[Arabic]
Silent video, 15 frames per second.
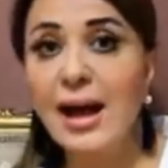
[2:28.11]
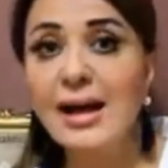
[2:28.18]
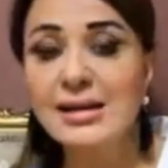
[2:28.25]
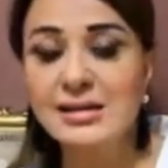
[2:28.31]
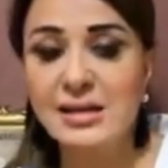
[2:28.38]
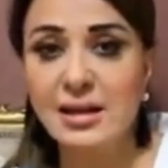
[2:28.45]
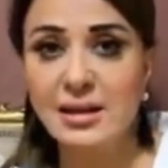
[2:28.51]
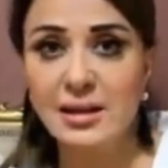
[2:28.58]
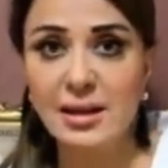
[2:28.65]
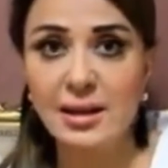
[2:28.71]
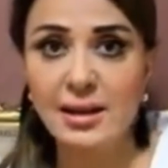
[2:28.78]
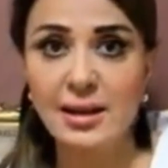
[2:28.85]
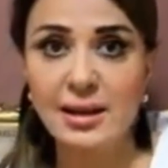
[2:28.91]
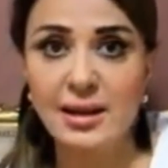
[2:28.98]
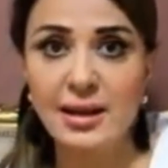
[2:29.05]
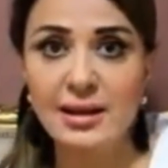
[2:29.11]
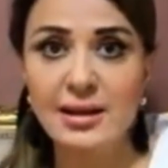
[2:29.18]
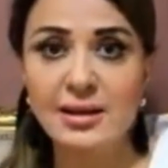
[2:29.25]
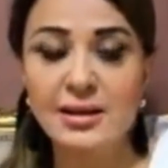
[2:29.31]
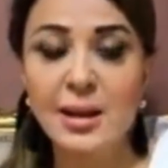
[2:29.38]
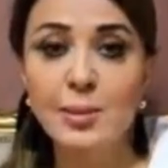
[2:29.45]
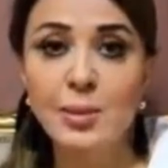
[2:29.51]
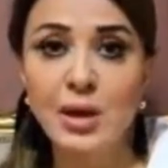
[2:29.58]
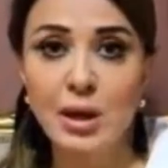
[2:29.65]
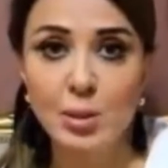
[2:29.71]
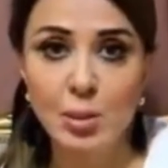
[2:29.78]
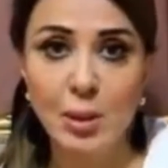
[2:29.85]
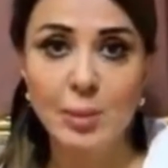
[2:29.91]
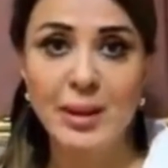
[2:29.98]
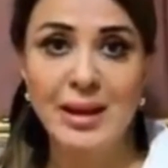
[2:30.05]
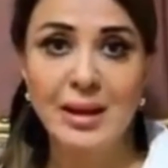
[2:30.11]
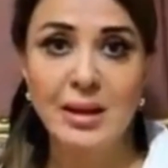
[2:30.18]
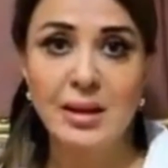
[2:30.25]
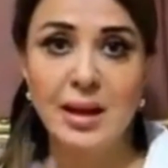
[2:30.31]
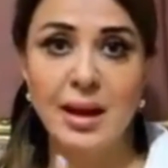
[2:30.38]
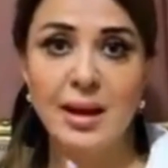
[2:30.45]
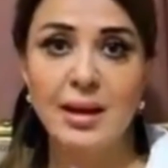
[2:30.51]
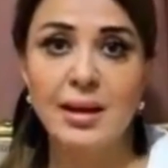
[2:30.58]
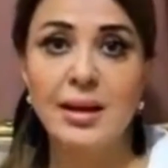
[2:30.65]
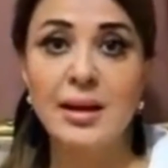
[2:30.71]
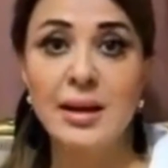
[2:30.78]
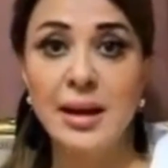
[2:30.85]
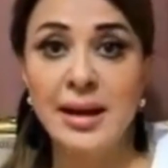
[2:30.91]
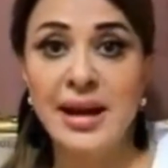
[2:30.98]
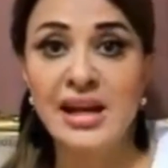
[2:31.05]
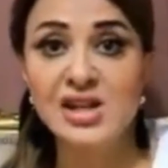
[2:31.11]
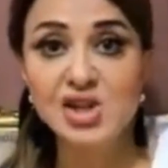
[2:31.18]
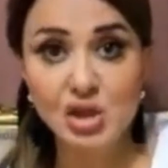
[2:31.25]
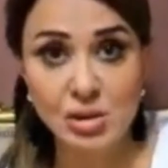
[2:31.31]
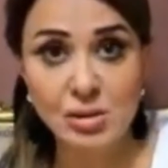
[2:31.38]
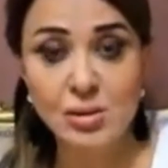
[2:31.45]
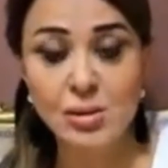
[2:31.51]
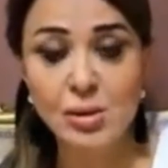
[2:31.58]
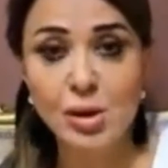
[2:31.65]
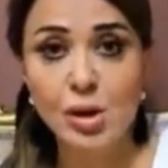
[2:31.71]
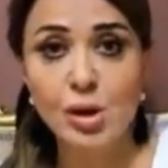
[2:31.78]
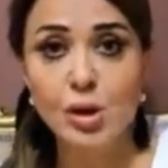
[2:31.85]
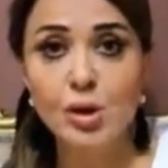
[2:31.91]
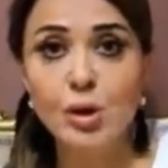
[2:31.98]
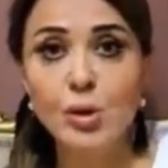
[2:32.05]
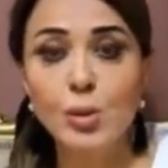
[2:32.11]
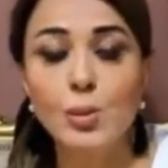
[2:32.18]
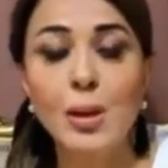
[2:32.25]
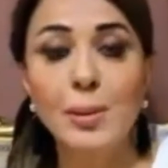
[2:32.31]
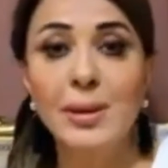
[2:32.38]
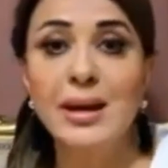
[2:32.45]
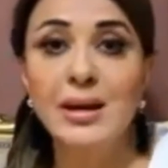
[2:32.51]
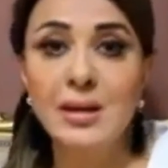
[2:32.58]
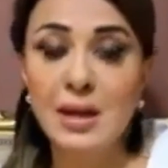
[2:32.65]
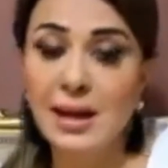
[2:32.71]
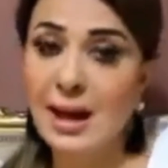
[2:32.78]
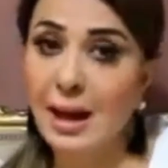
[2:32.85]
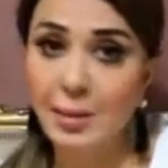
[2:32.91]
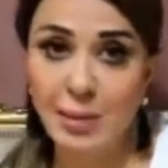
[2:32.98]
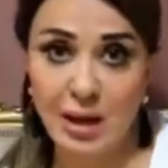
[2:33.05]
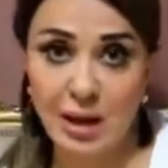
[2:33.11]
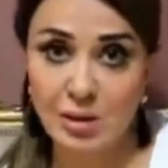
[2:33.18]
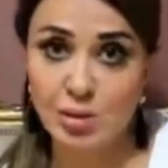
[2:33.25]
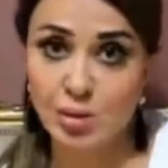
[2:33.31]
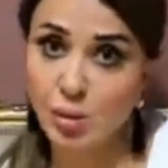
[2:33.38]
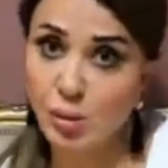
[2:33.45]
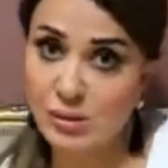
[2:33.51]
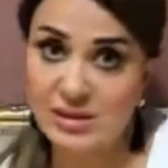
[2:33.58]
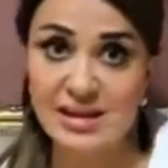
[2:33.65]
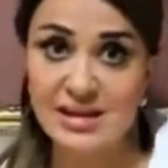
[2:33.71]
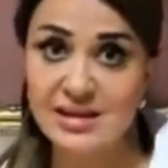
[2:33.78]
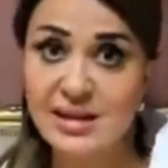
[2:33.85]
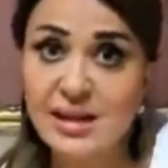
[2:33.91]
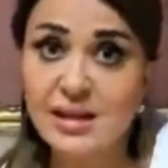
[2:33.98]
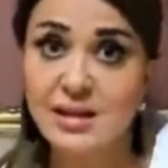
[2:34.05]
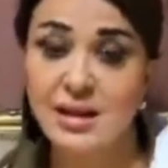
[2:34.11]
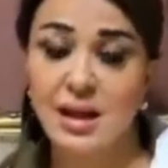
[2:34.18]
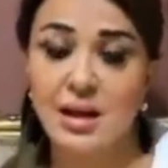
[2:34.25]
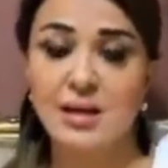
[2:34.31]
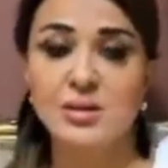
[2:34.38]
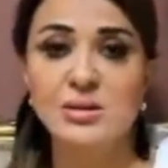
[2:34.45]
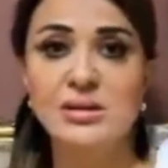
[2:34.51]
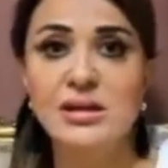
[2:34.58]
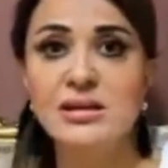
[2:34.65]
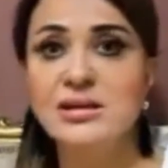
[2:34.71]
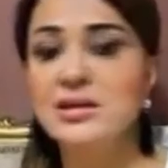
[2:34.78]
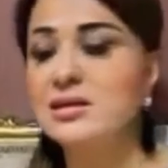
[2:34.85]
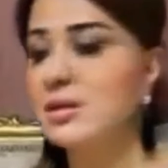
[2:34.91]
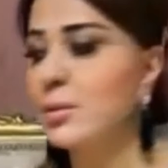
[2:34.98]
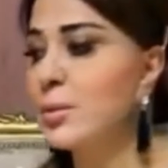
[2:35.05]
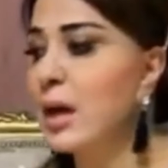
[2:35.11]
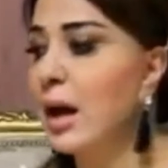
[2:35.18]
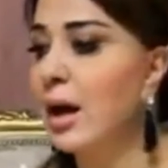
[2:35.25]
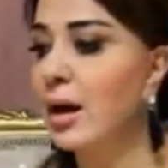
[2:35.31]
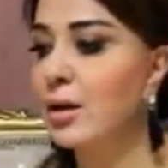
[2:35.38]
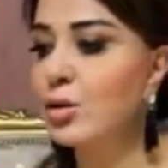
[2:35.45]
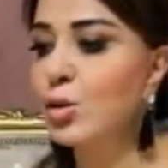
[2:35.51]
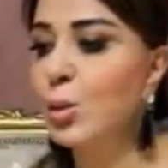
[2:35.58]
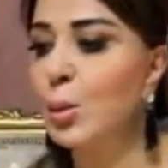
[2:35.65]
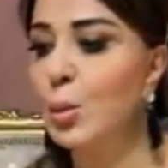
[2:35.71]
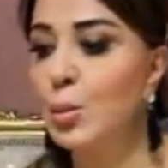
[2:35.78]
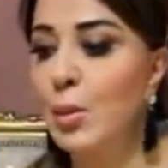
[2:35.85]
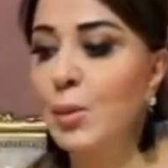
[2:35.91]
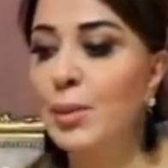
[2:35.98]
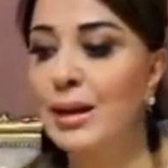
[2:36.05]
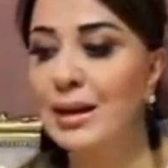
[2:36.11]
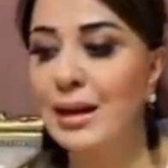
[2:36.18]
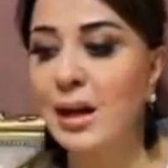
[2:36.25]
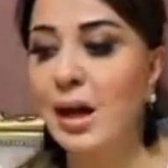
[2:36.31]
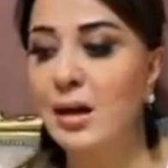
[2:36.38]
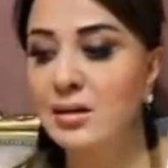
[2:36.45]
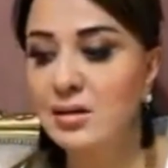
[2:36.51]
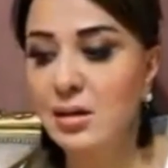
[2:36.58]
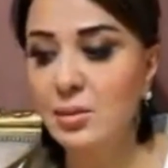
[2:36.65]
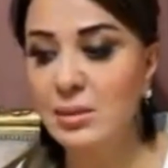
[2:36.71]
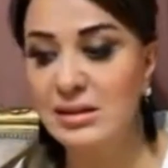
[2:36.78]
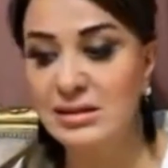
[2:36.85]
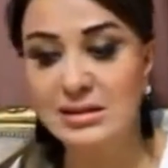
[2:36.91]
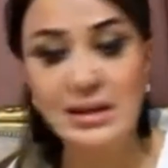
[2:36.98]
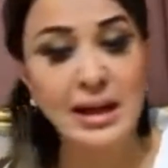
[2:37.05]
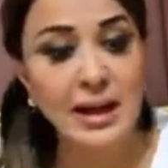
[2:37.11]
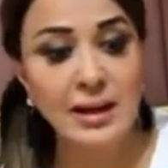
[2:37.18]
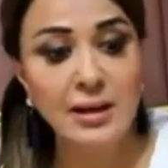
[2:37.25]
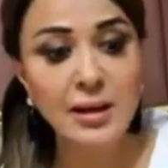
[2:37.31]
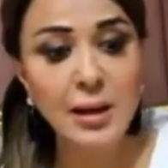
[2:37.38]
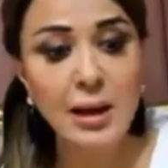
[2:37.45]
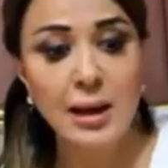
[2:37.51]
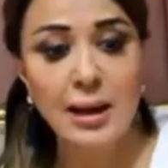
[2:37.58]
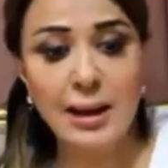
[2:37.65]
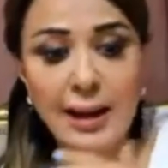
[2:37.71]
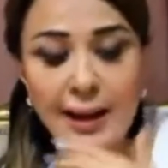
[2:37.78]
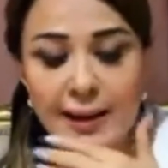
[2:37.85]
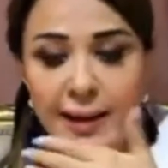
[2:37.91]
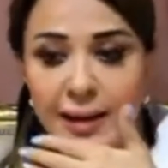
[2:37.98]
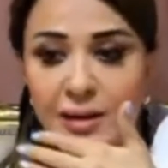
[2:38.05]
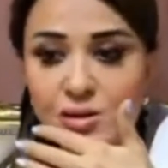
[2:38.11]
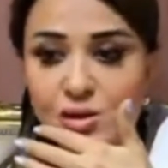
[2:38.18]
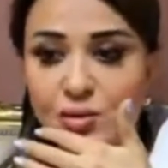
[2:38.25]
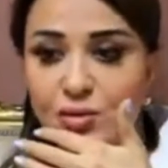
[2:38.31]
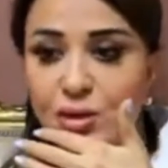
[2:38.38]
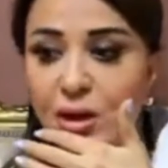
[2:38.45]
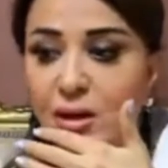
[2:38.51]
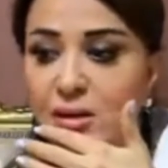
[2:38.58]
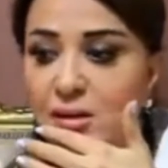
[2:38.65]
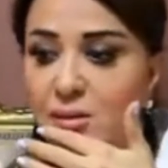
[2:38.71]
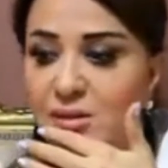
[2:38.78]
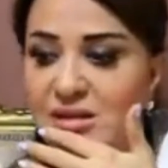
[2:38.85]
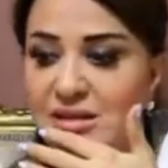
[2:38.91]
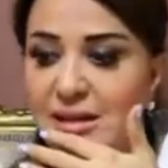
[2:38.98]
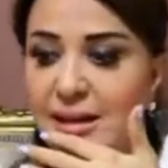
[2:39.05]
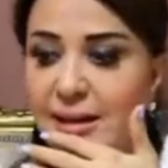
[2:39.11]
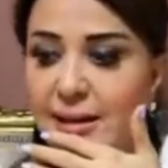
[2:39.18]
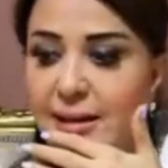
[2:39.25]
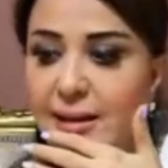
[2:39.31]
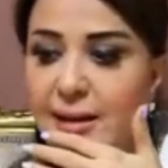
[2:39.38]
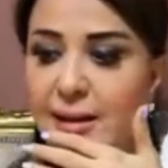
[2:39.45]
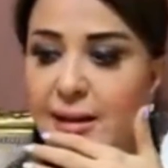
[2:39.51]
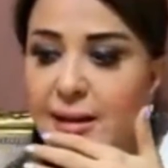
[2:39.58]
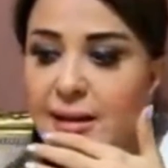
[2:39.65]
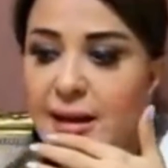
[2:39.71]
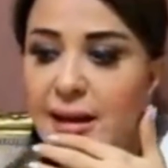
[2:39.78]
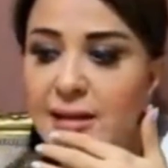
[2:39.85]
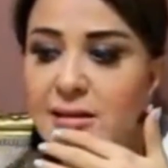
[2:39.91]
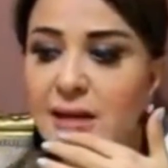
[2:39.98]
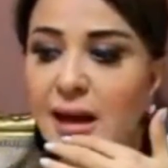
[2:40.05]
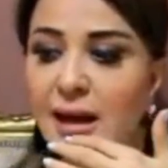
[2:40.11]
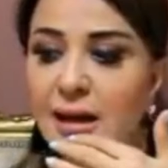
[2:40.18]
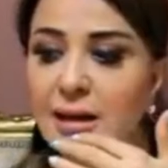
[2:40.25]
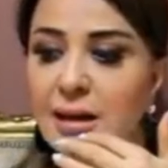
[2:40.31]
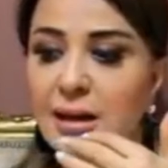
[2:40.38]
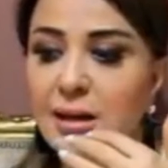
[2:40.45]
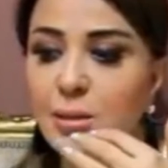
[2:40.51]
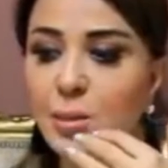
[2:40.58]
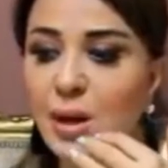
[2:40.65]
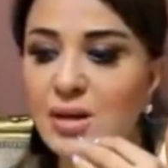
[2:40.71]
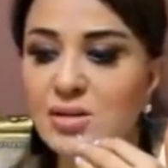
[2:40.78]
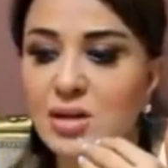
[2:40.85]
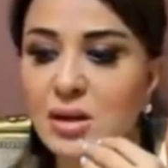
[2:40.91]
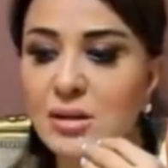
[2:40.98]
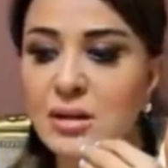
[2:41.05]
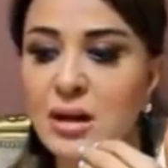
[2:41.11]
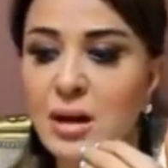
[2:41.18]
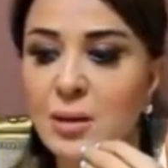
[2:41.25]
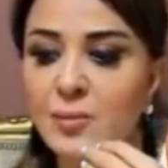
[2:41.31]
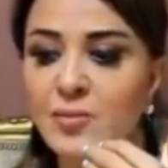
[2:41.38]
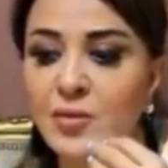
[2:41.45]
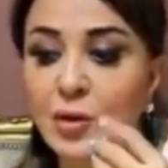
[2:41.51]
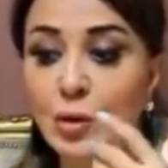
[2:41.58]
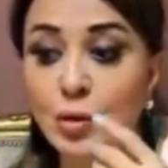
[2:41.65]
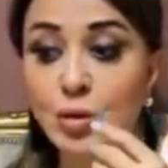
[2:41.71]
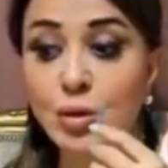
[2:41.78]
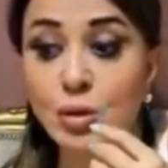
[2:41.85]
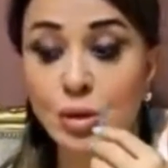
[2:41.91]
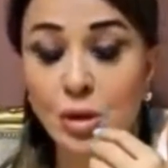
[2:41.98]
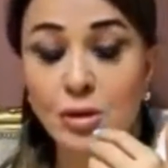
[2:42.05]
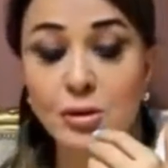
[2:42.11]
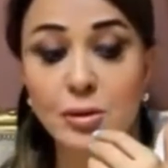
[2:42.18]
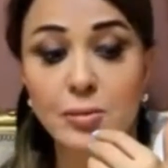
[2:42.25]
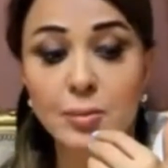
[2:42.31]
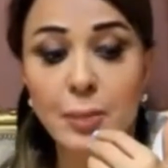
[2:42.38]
احسن الدمج ما بين ناريشن آه، وما بين اللي عملته استاذتنا استاذه سميحه ايوب ما بين العرض المسرحي الحقيقه انا شفت عرض مسرحي كان تحيه لمارتا جراهام في نيويورك